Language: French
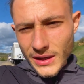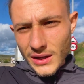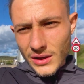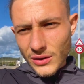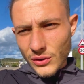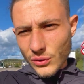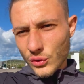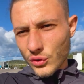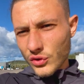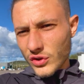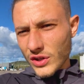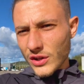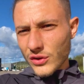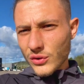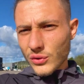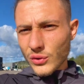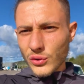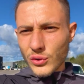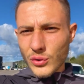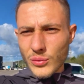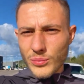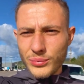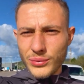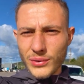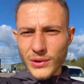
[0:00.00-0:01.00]
Donc, c'est un truc
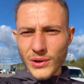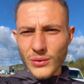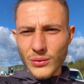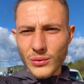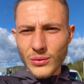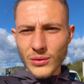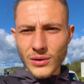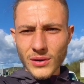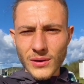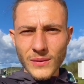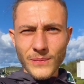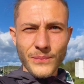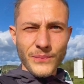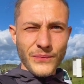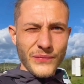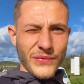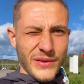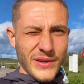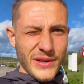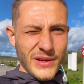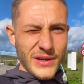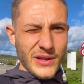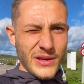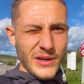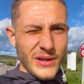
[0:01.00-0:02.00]
de poids lourd.
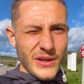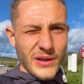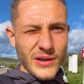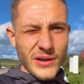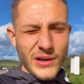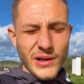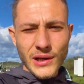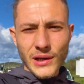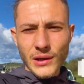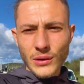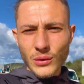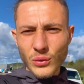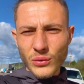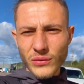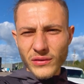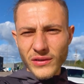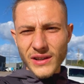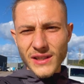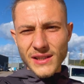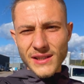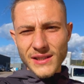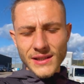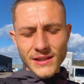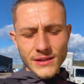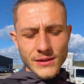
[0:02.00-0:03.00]
il rouvre à
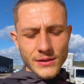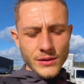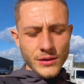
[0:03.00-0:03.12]
16